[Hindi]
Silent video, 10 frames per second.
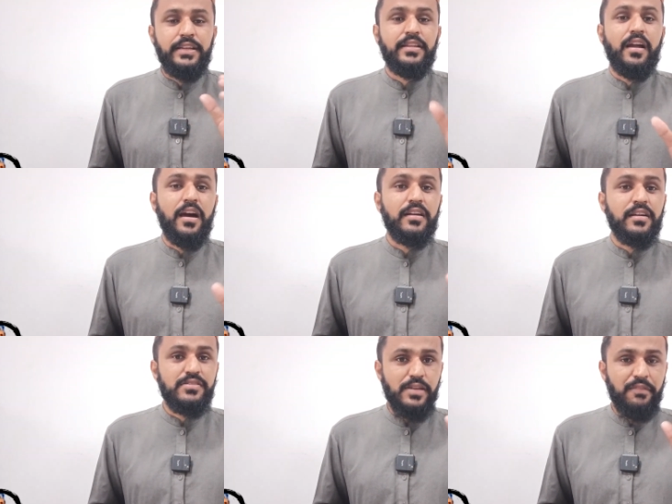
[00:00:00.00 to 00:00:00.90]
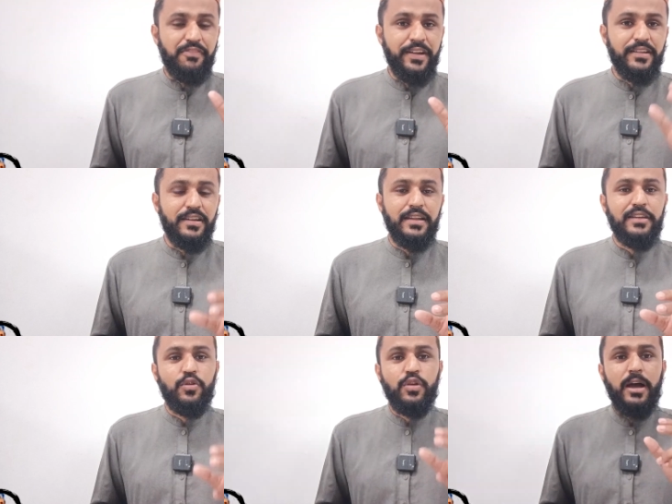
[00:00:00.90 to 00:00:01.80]
इधर आकर जॉब फाइंड करें
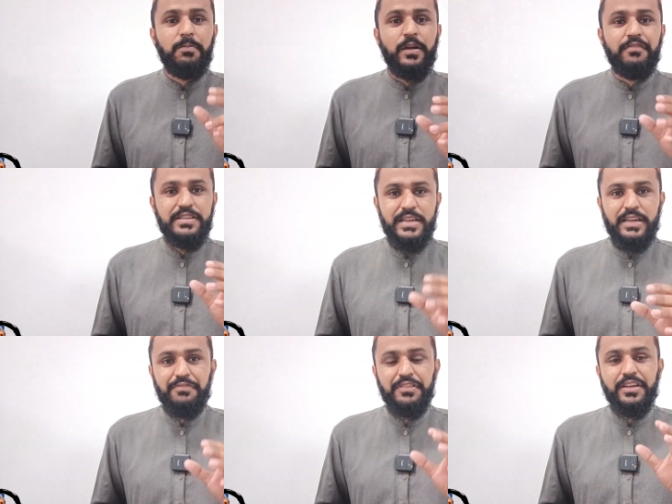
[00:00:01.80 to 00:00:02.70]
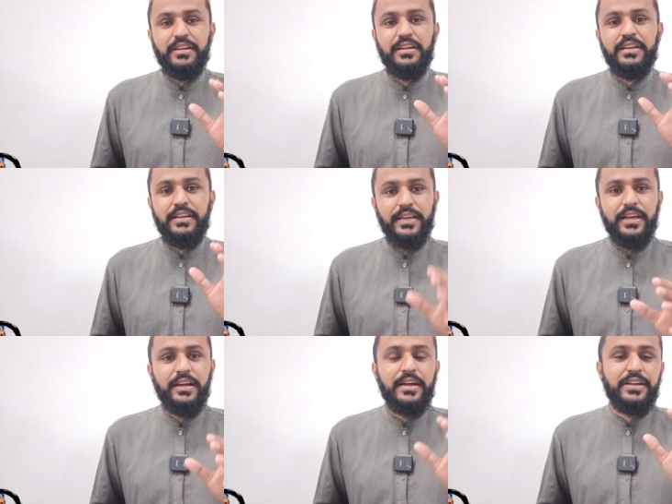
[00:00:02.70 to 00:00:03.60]
और आपका वीजा डेफिनेटली
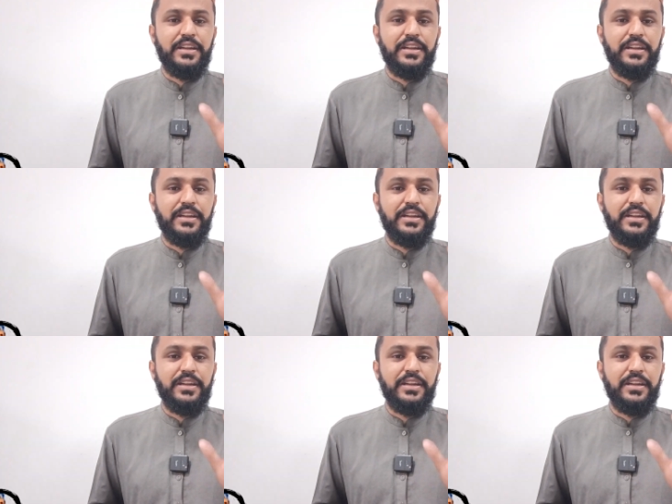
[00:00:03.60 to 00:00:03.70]
लगेगा